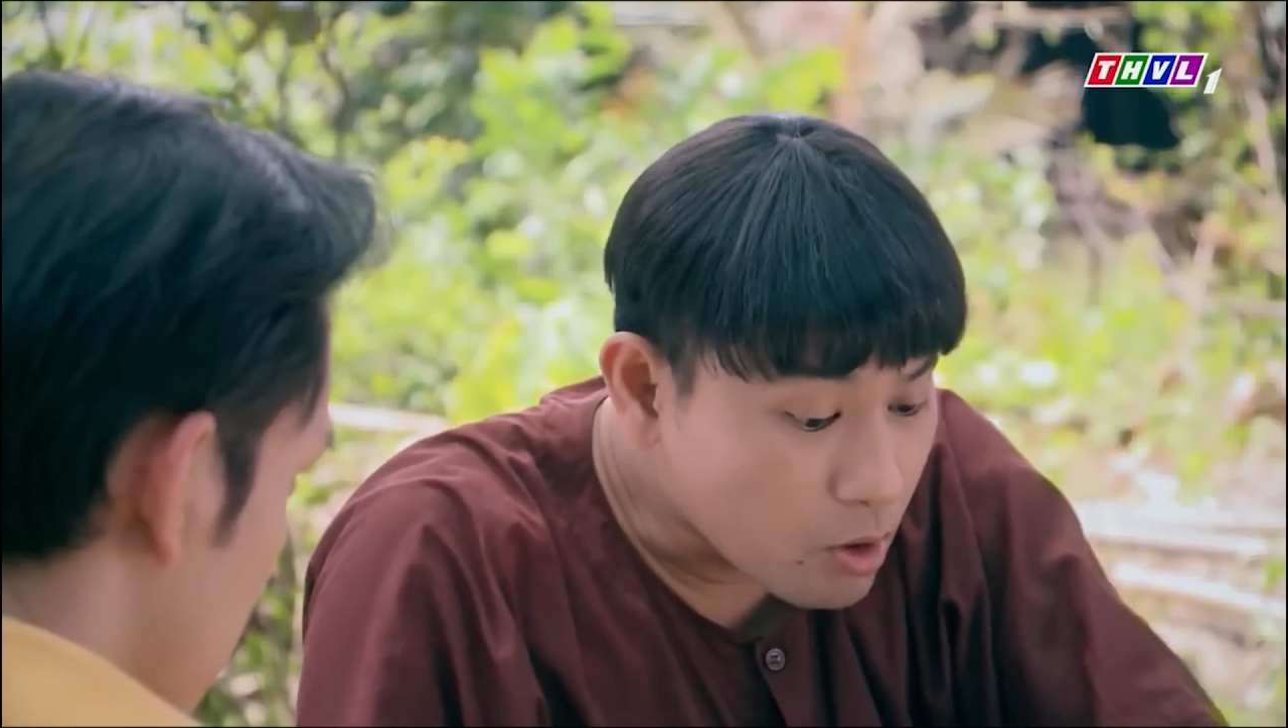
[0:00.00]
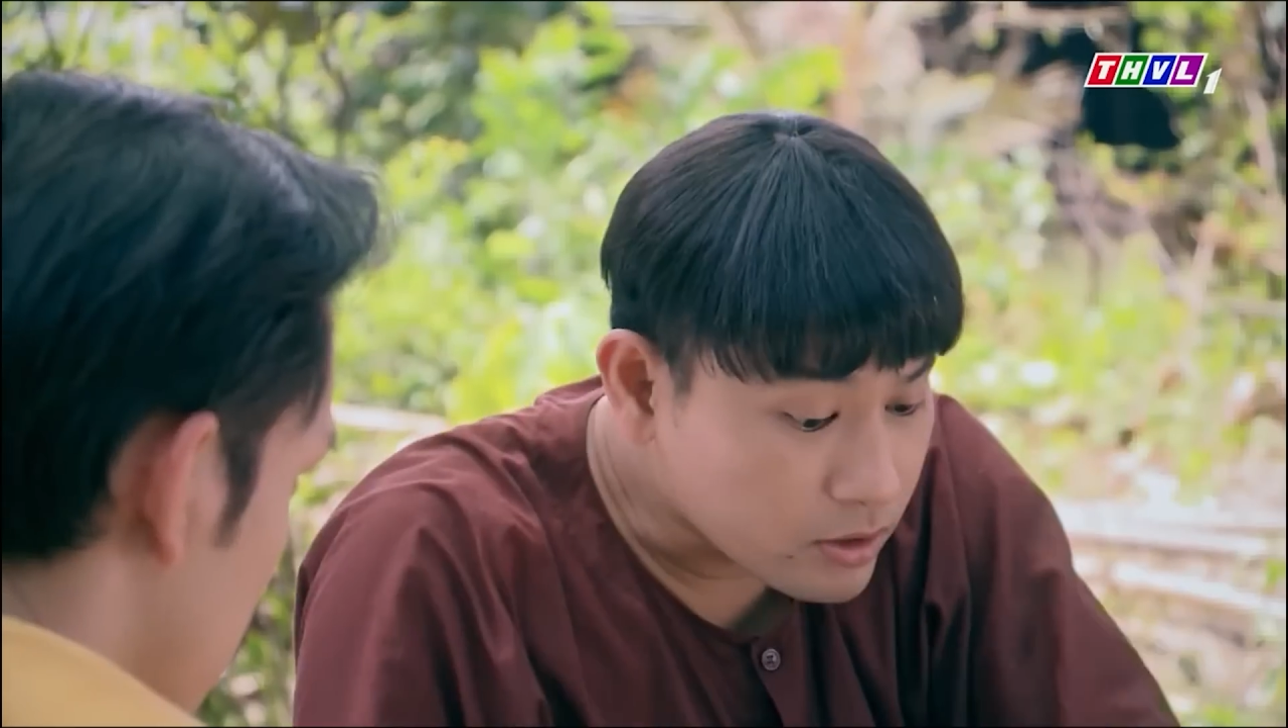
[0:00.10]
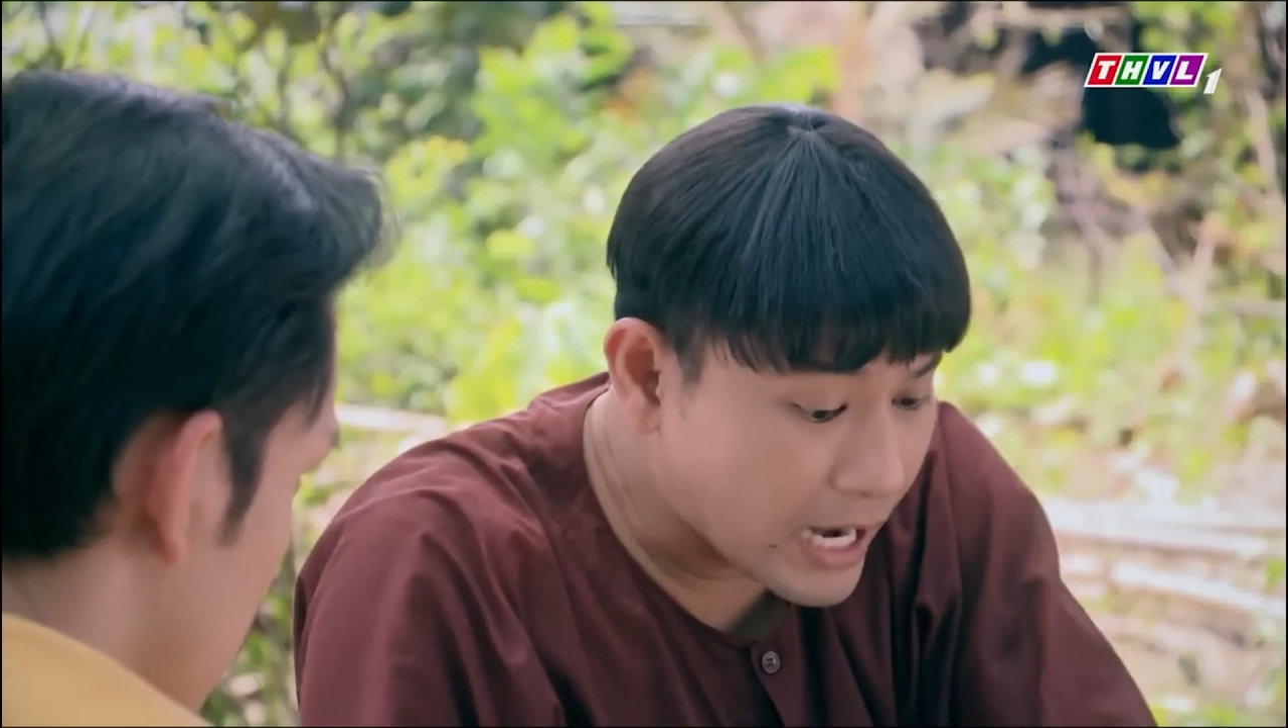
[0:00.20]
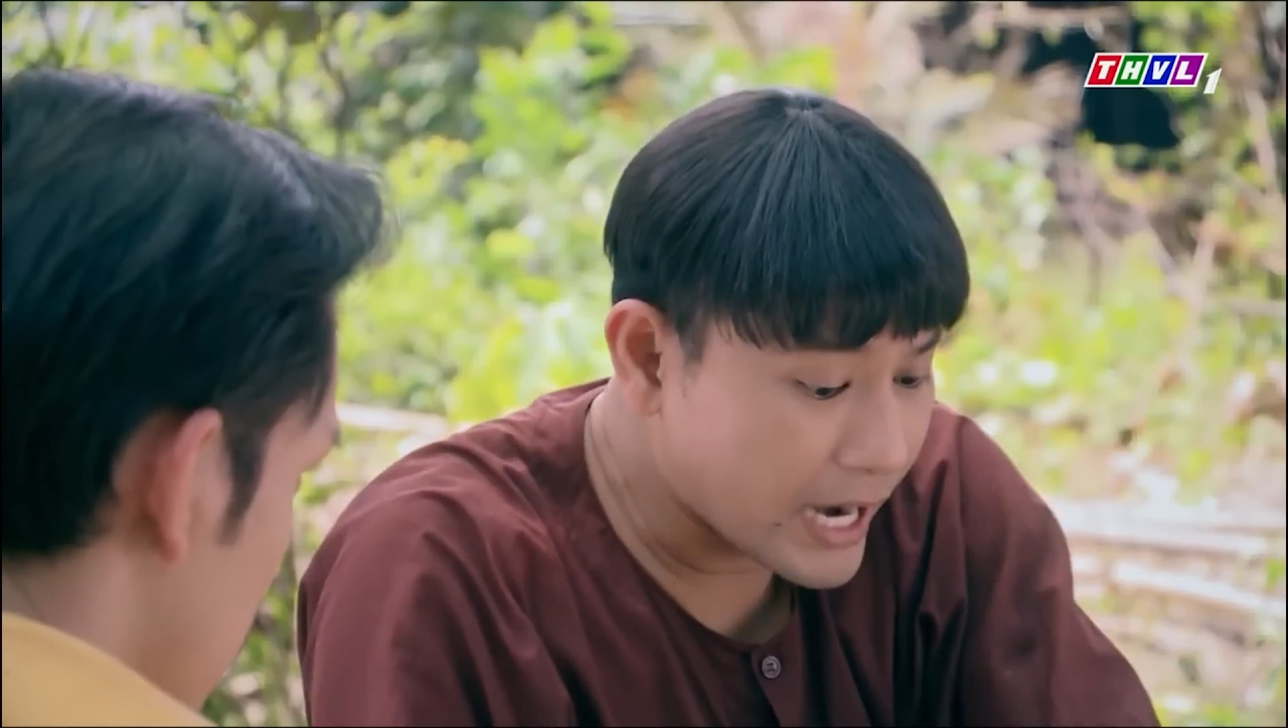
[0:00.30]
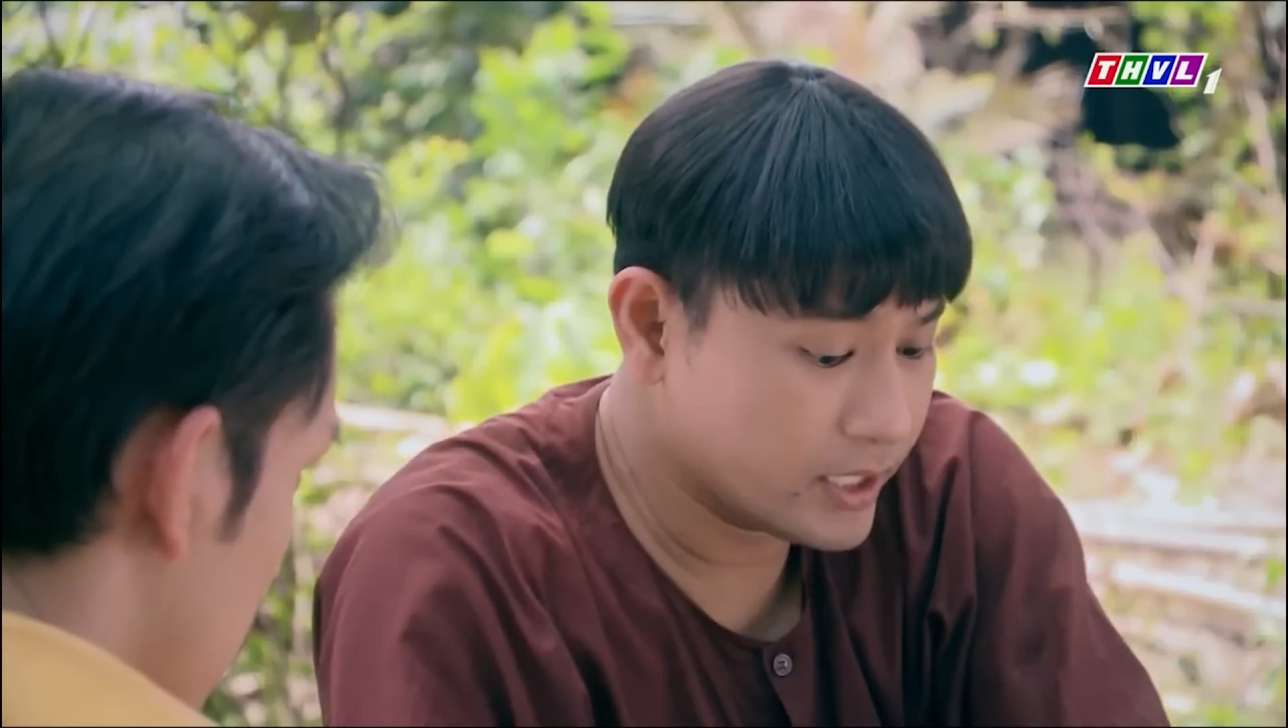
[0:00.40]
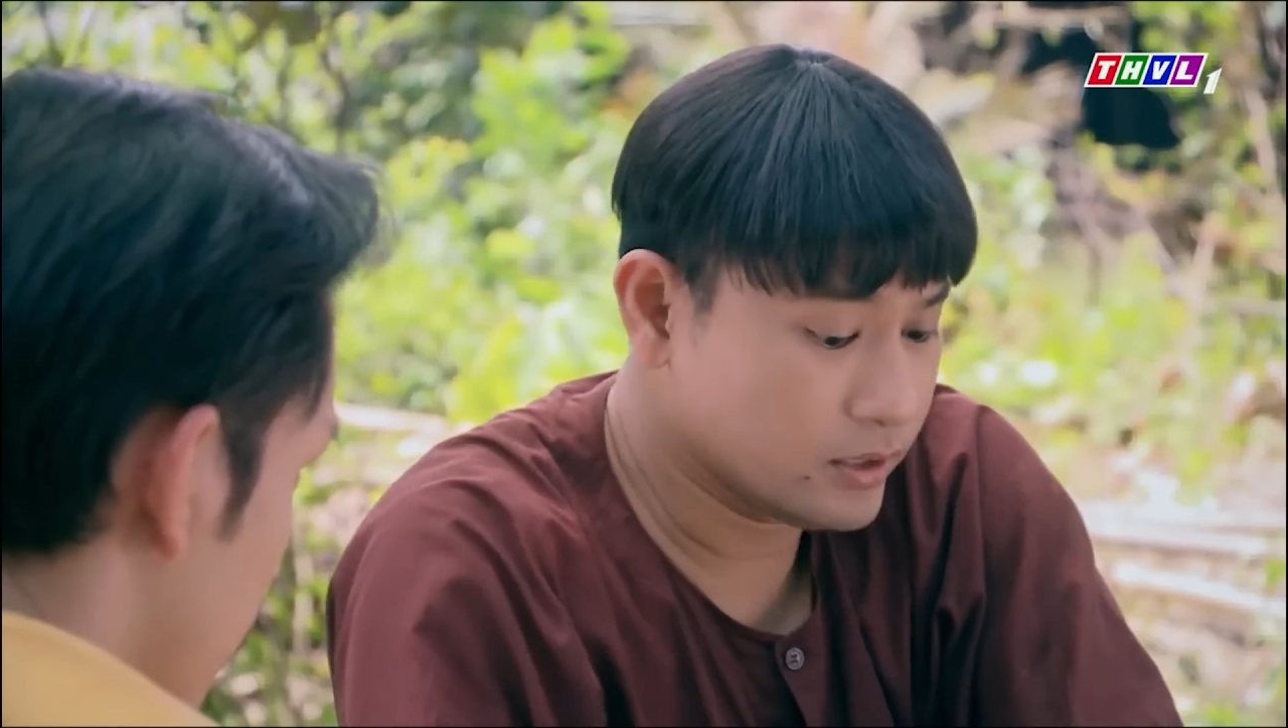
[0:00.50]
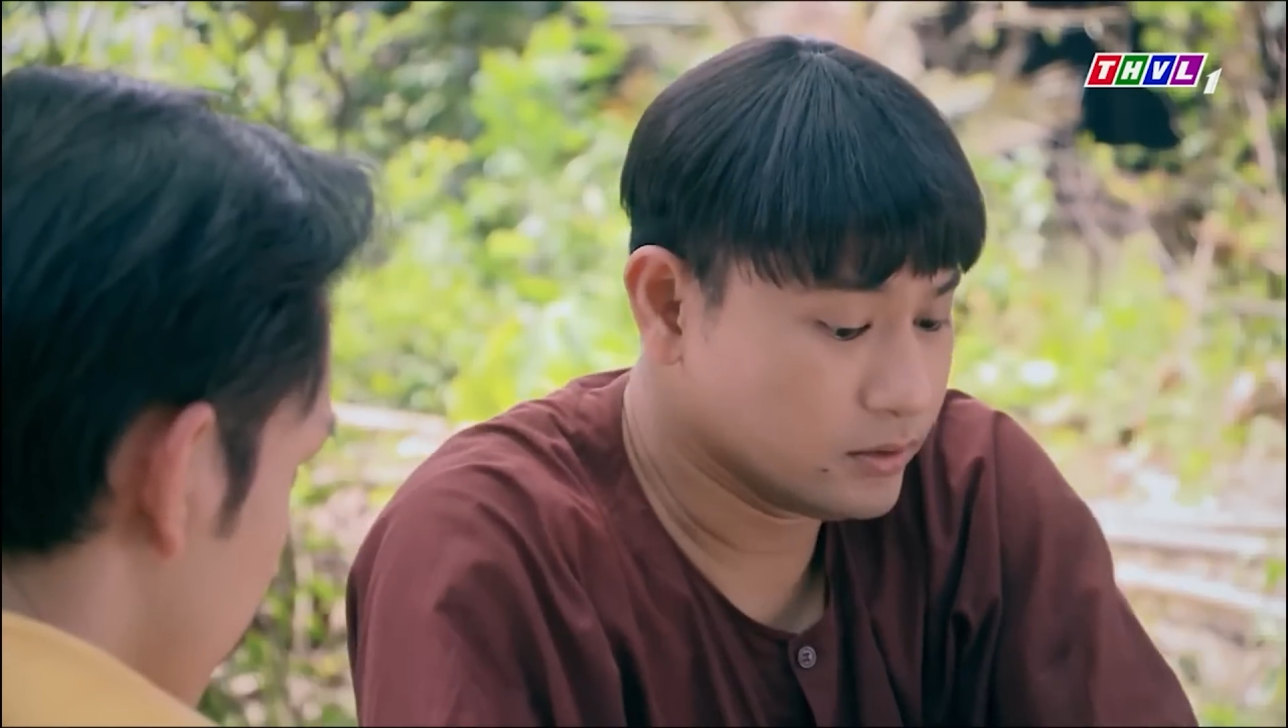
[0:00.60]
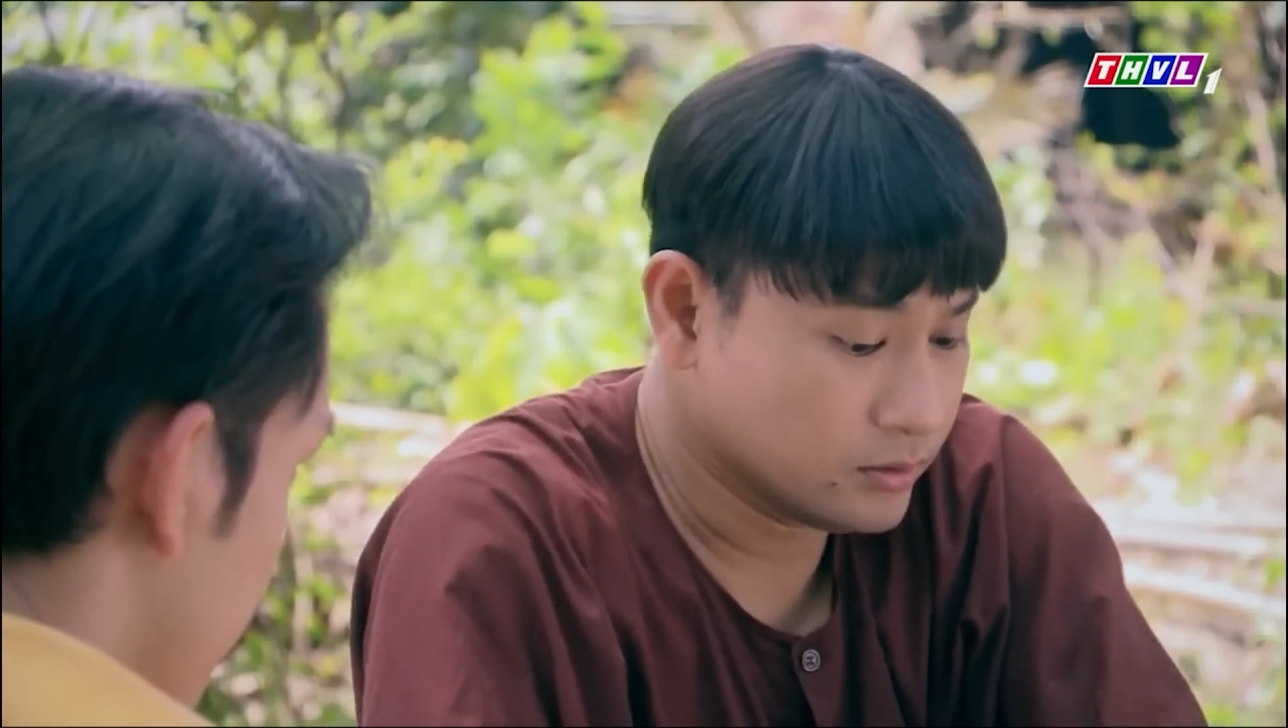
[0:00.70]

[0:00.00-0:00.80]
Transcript: con trai